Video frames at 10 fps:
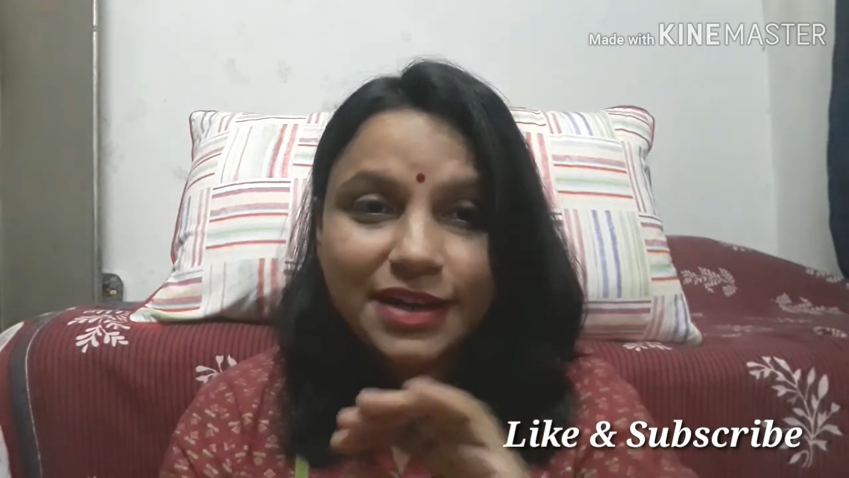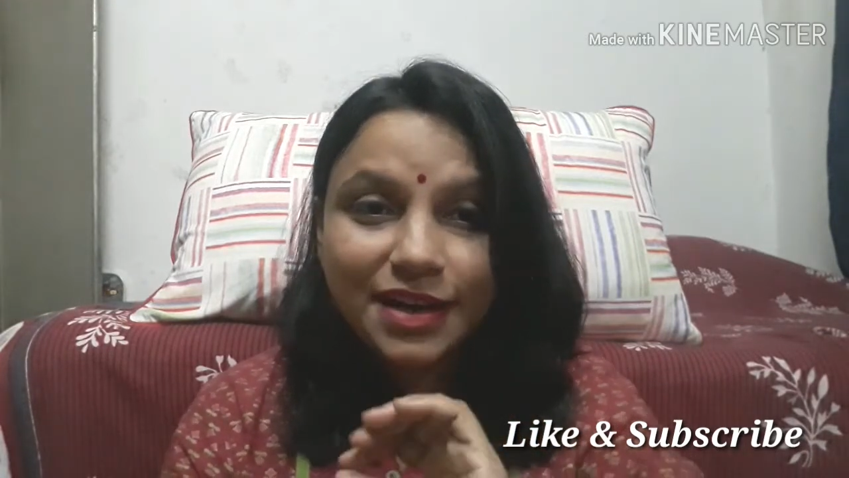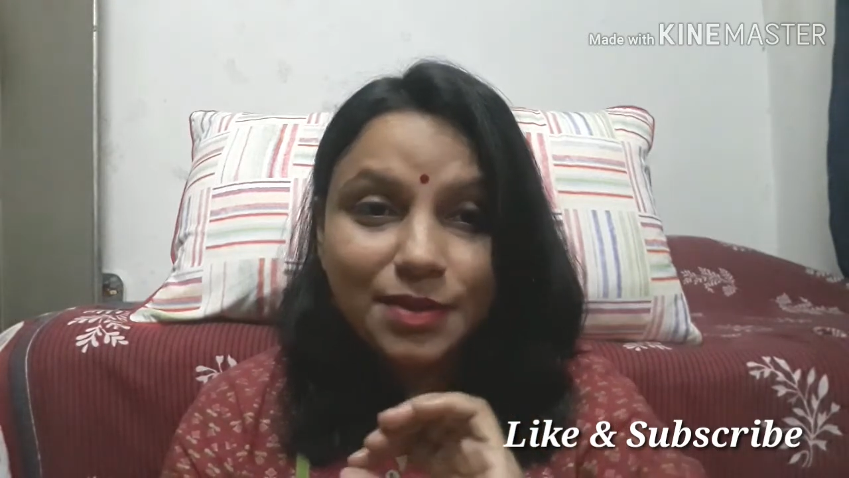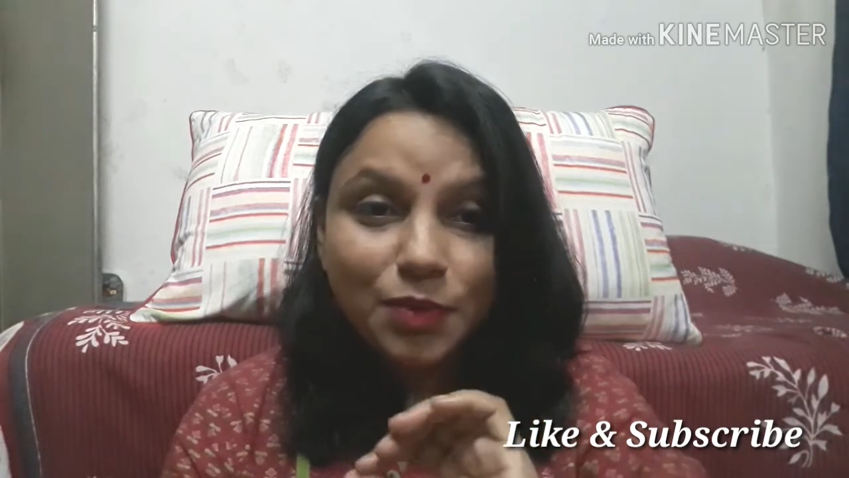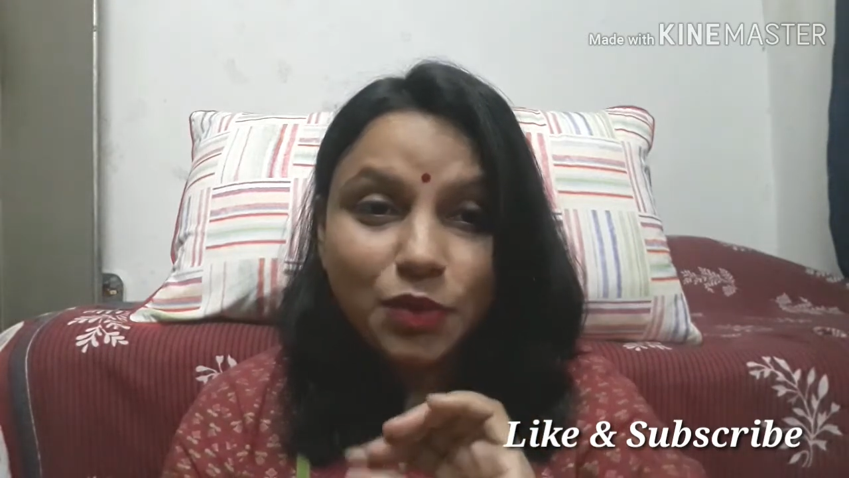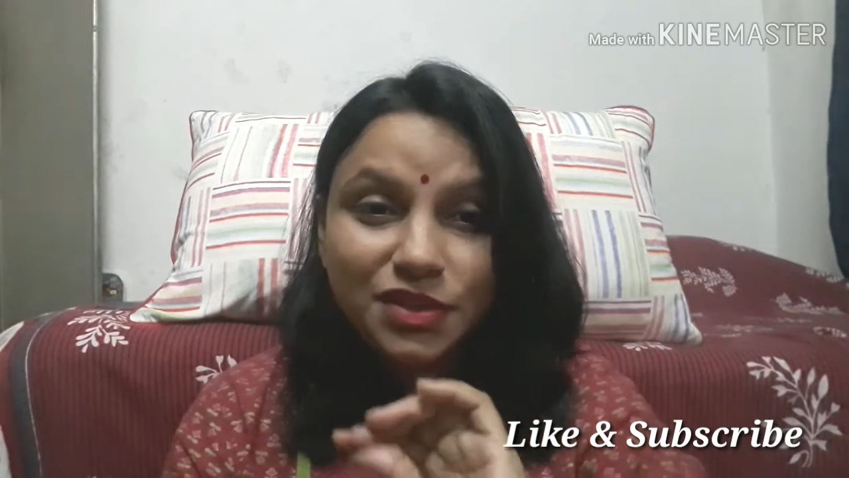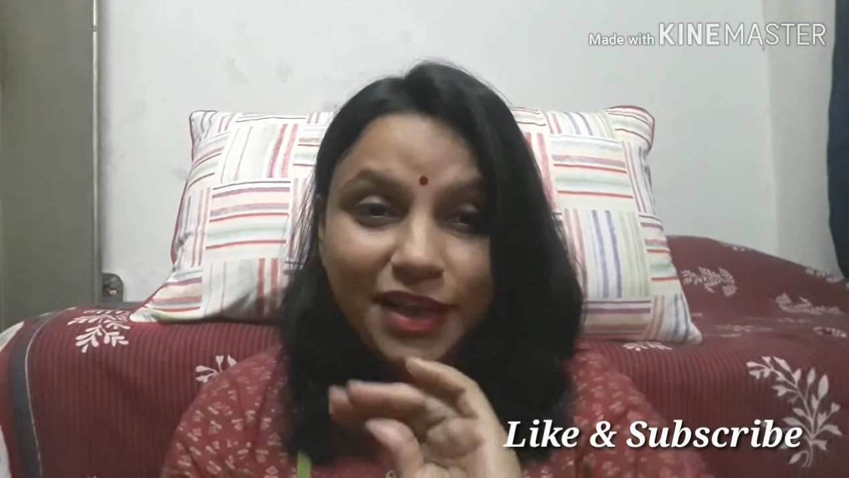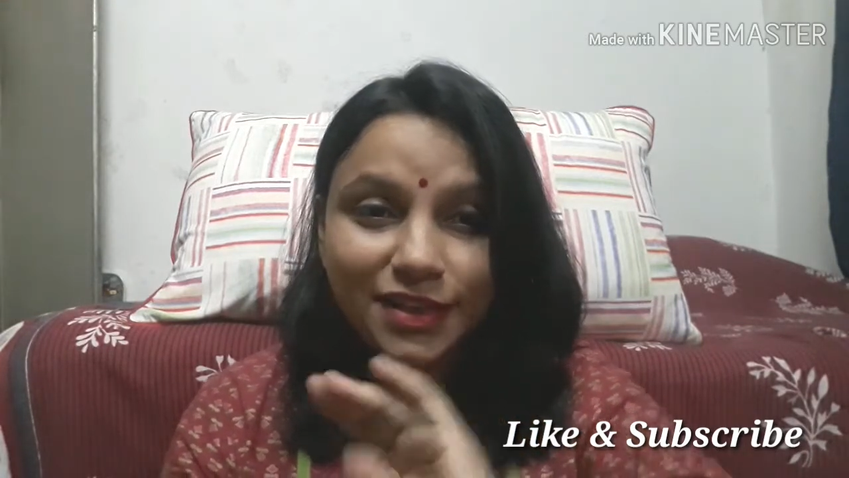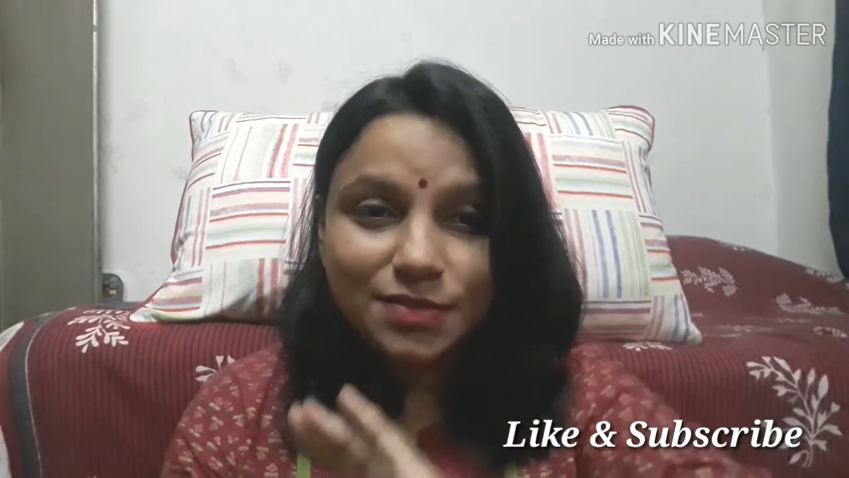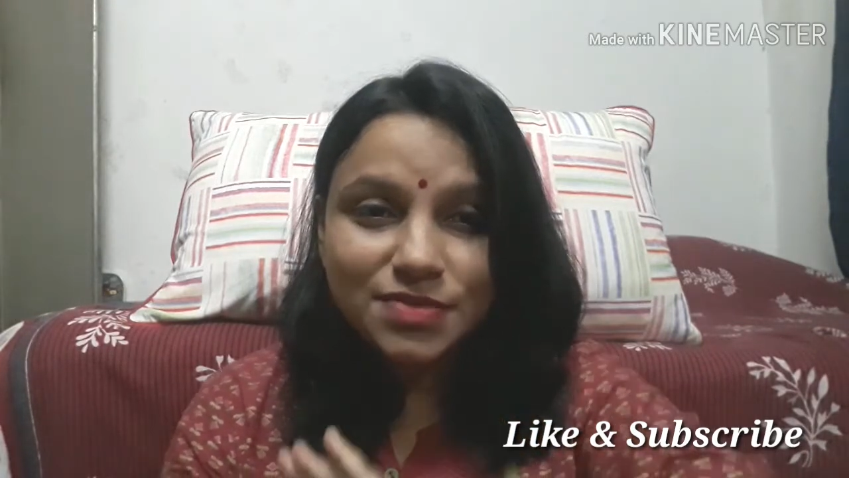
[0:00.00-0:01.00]
क्रीम होती
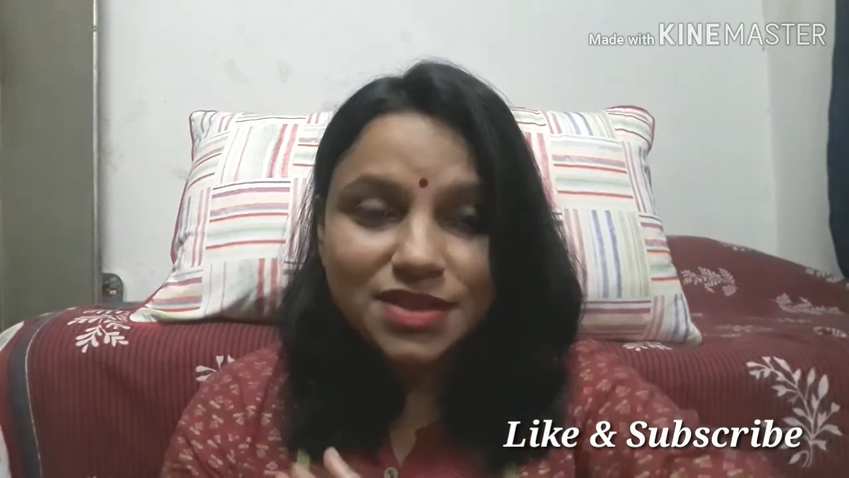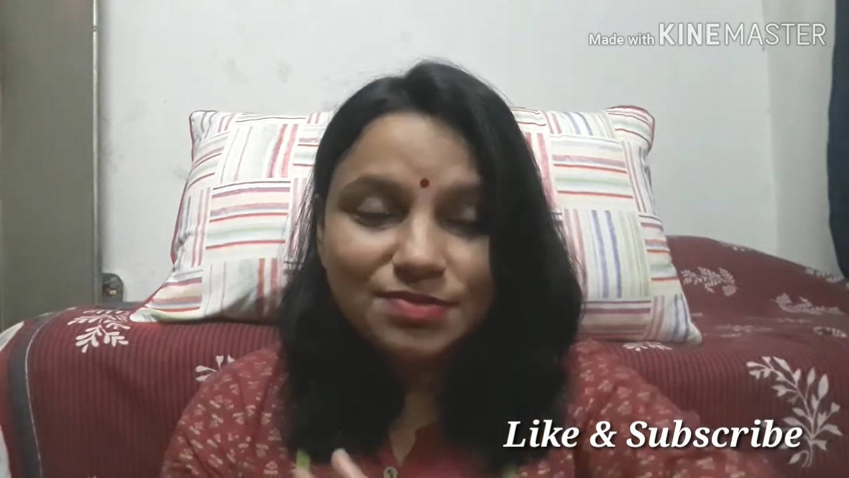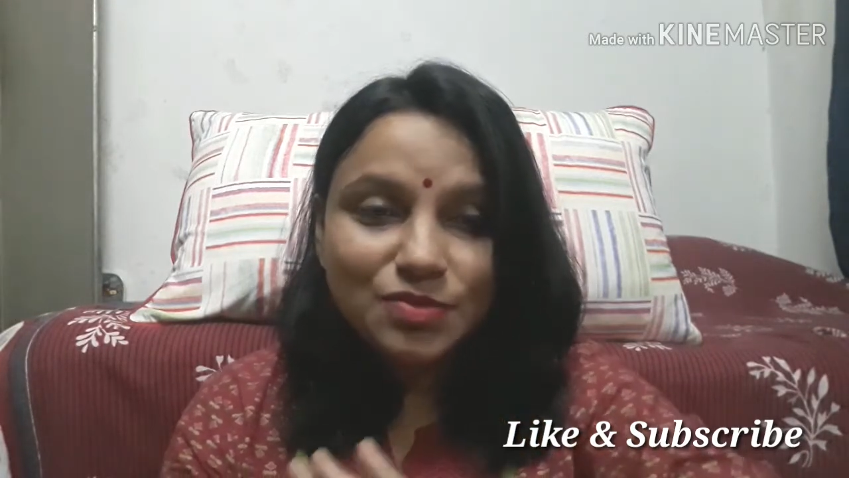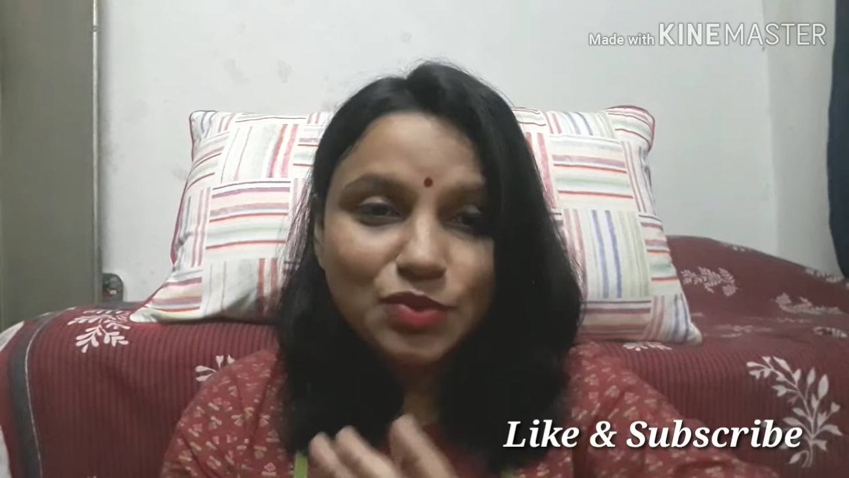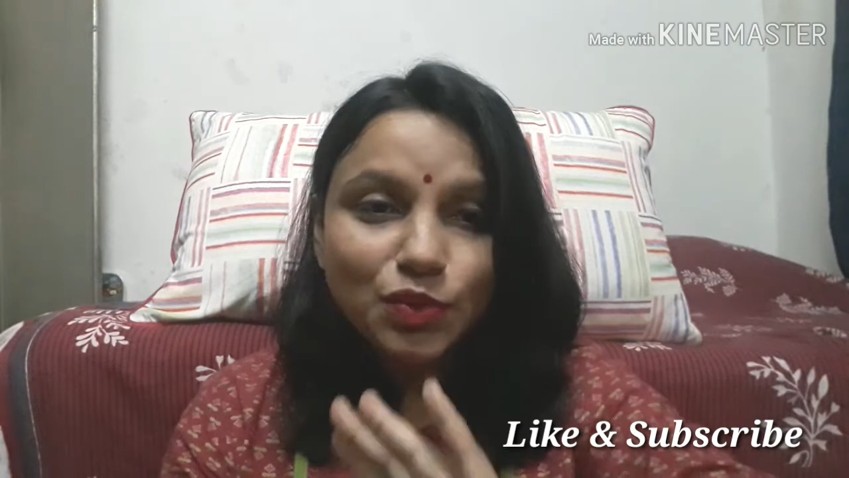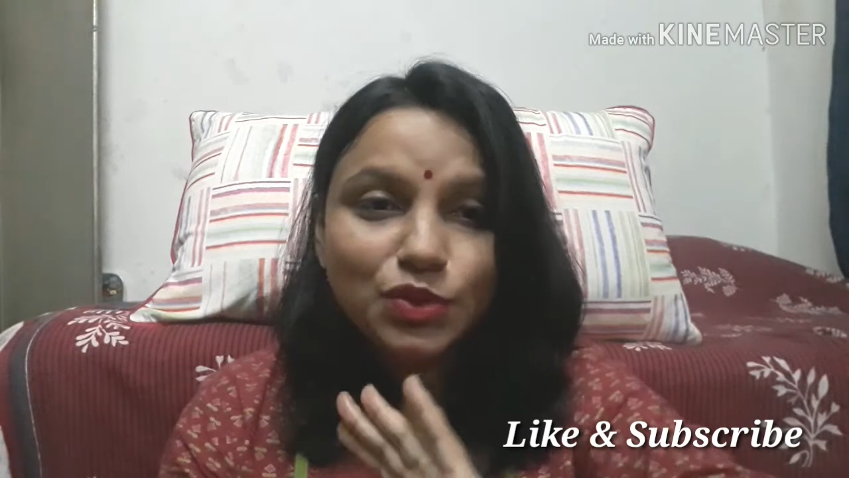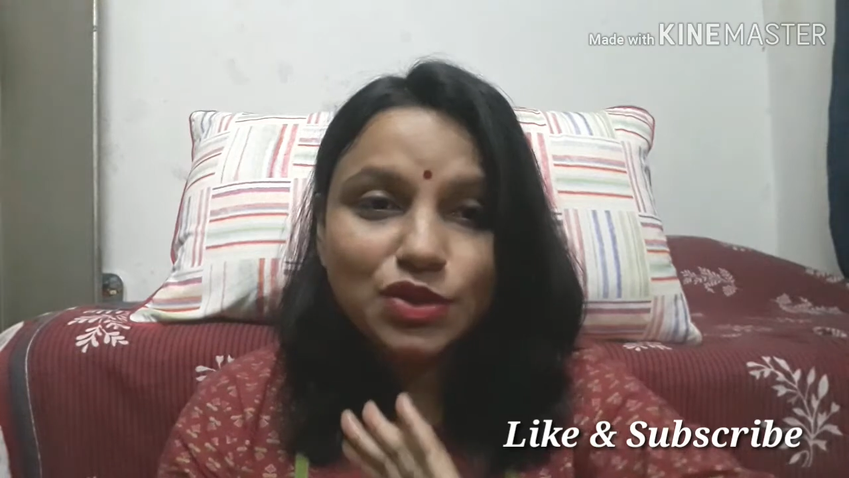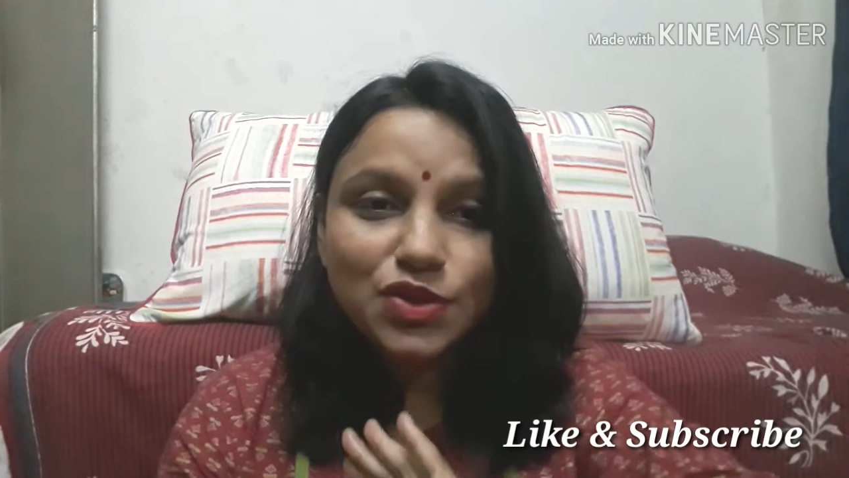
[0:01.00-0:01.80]
है एकदम स्मूथ